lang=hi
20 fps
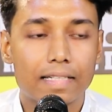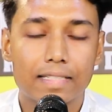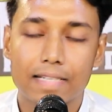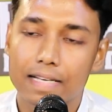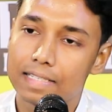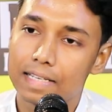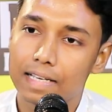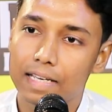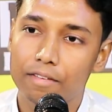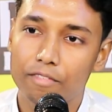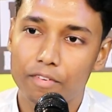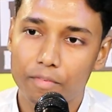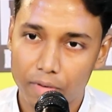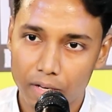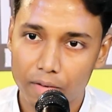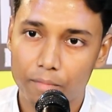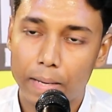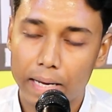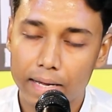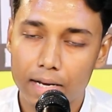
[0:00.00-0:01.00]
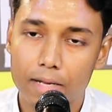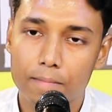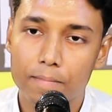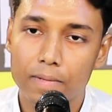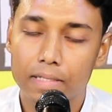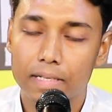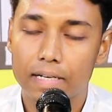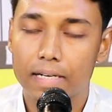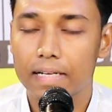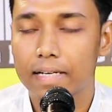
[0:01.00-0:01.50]
जैसा कि विवेक भाई ने
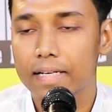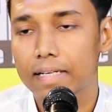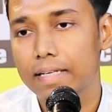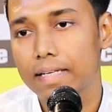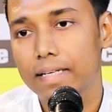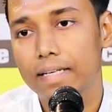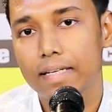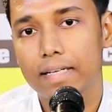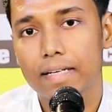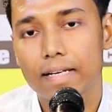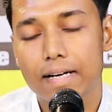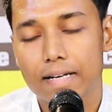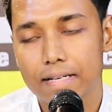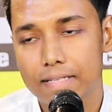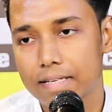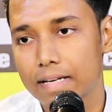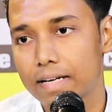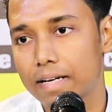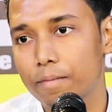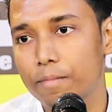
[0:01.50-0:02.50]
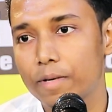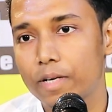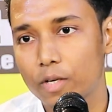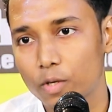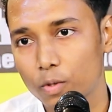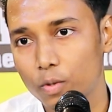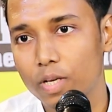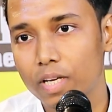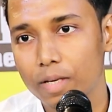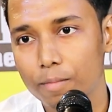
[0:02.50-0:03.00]
बताया कि अक्सर हमें
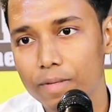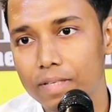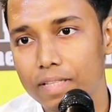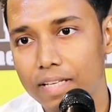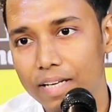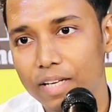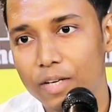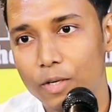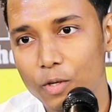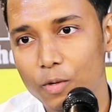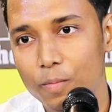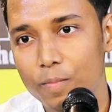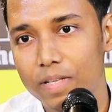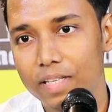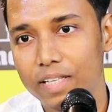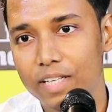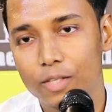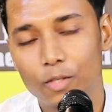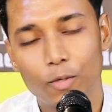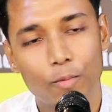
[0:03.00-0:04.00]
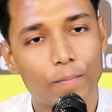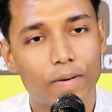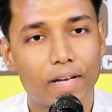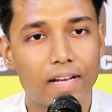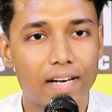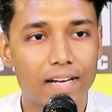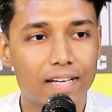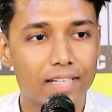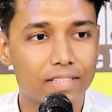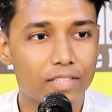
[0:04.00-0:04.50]
ट्रोलिंग भी देखने को मिलती है तो
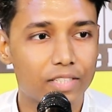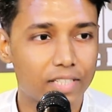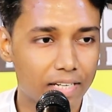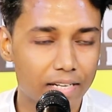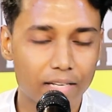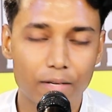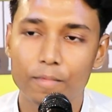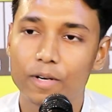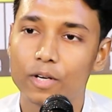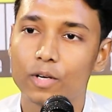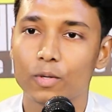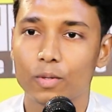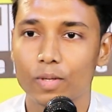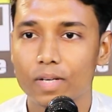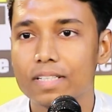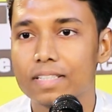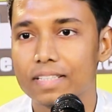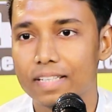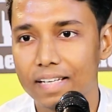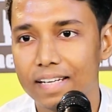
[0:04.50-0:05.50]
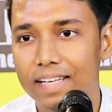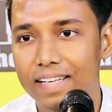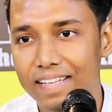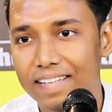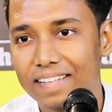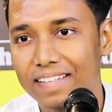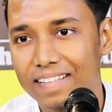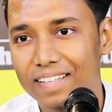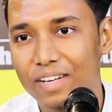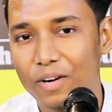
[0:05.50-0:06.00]
पहला शेर मैं ट्रोलर्स के
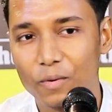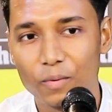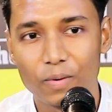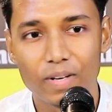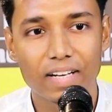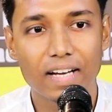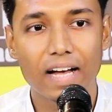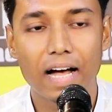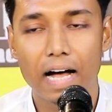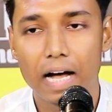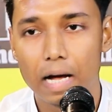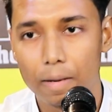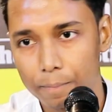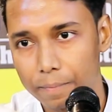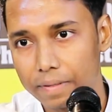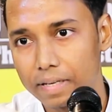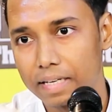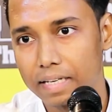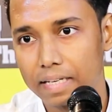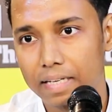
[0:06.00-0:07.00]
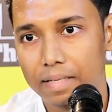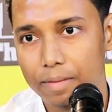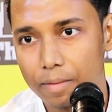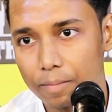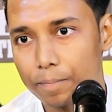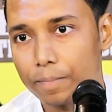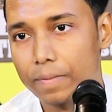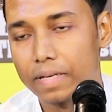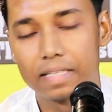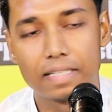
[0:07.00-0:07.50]
लिए कहूँगा आपके
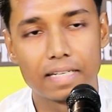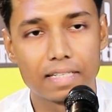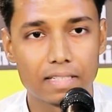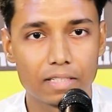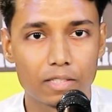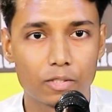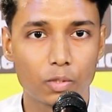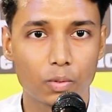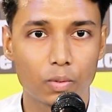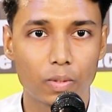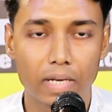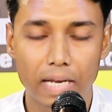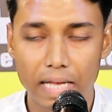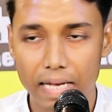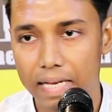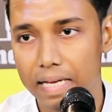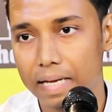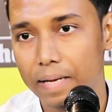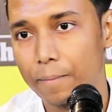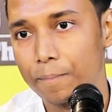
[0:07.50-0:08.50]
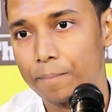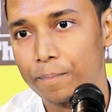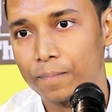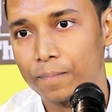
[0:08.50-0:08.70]
मेरे जैसे जो नए हैं